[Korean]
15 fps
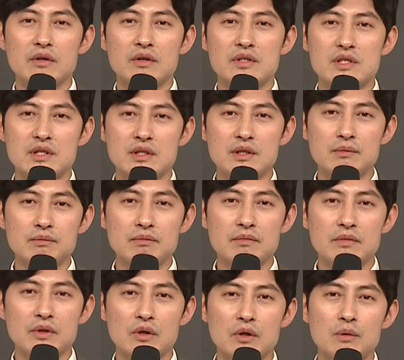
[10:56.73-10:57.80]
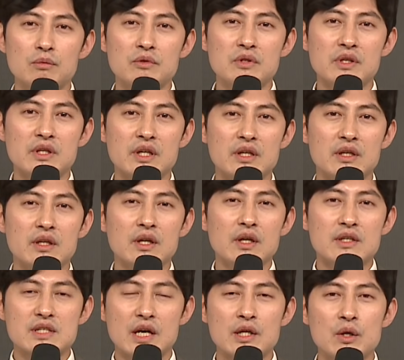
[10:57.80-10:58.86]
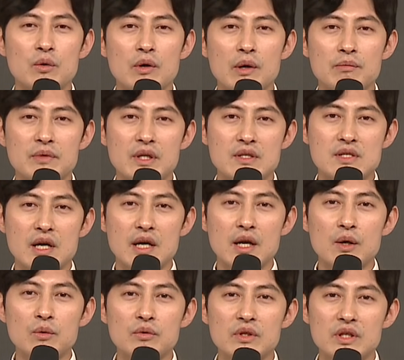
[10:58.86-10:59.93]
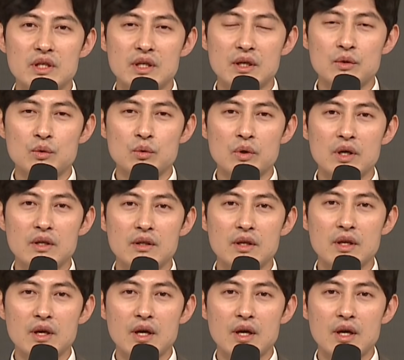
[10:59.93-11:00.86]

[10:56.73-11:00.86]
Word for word: 지금 여러분들이 자녀와 함께 살아오는 기간 동안